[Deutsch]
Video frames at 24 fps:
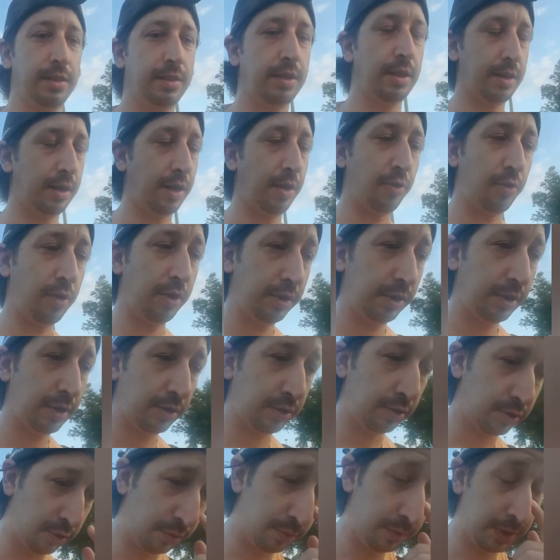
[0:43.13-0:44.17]
in Hanau
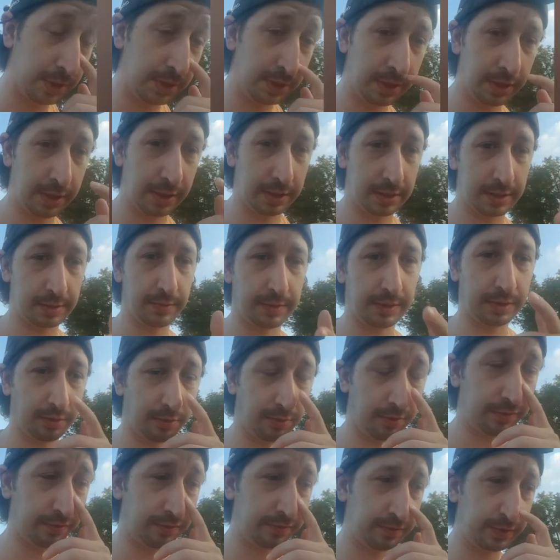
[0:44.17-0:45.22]
angekommen. Jetzt warte
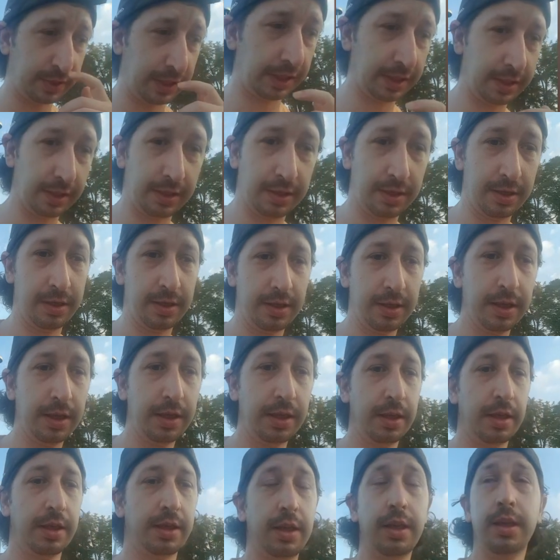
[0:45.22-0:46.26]
auf den
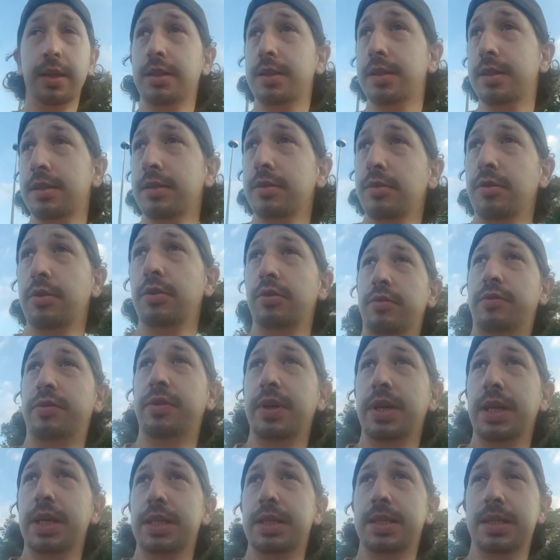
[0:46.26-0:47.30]

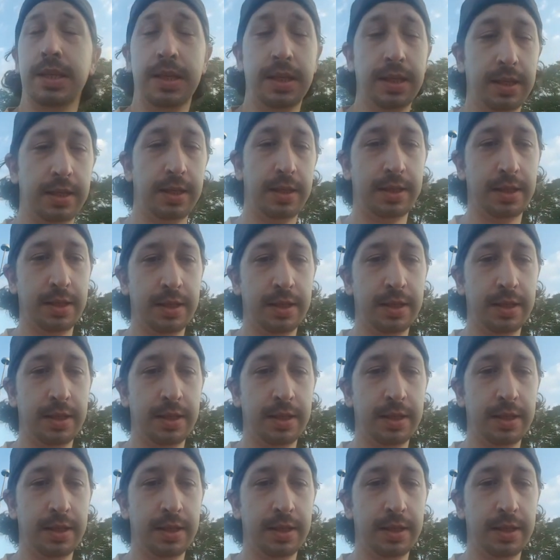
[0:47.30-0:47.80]
X49